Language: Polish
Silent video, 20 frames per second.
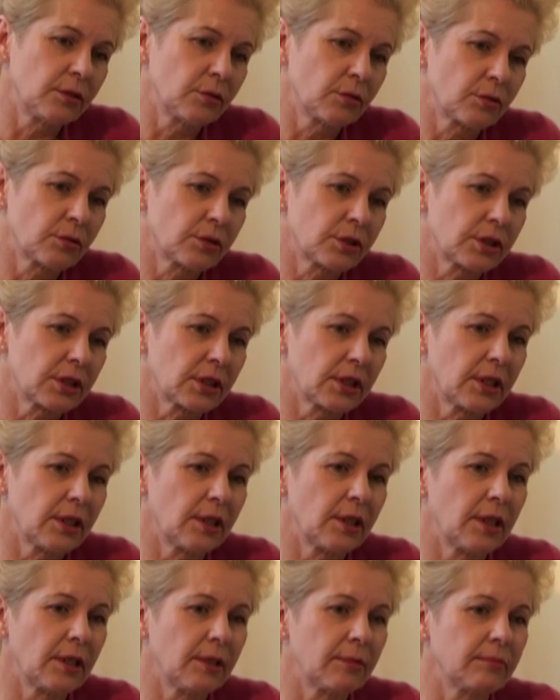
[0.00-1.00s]
już
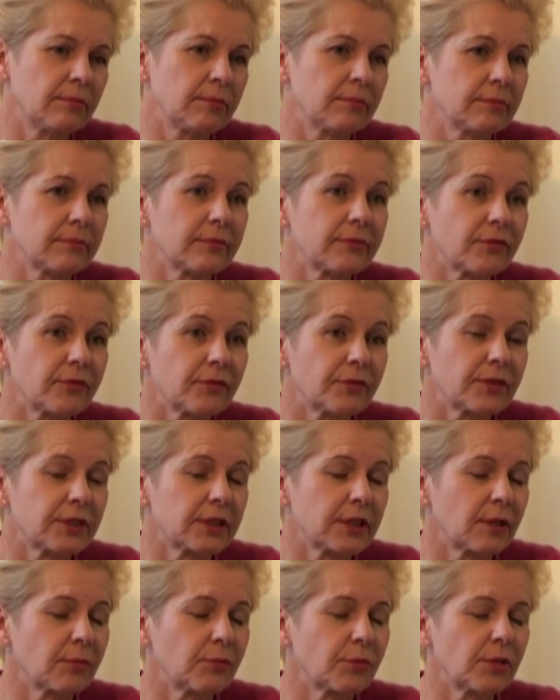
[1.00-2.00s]

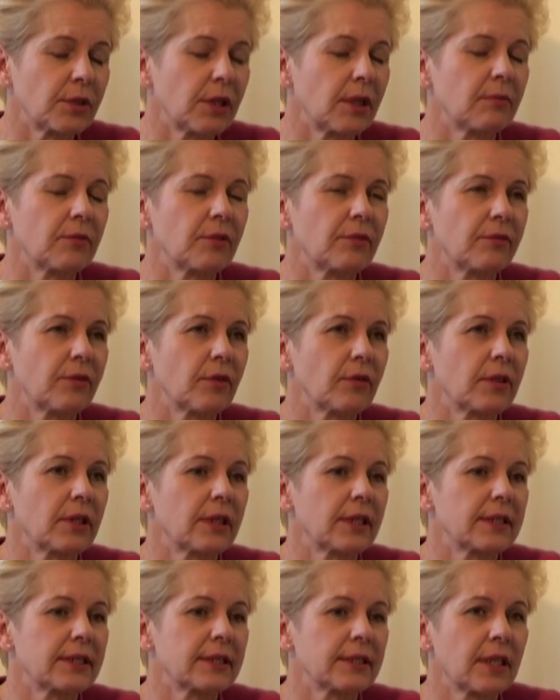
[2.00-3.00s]
wstępujemy w
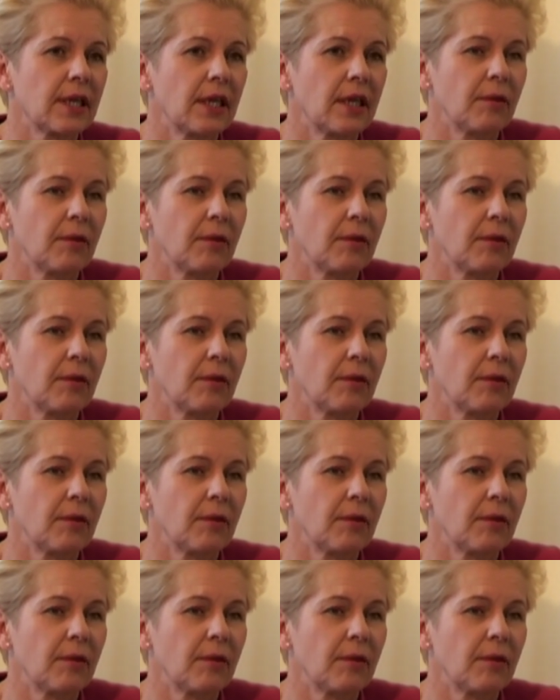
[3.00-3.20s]
okres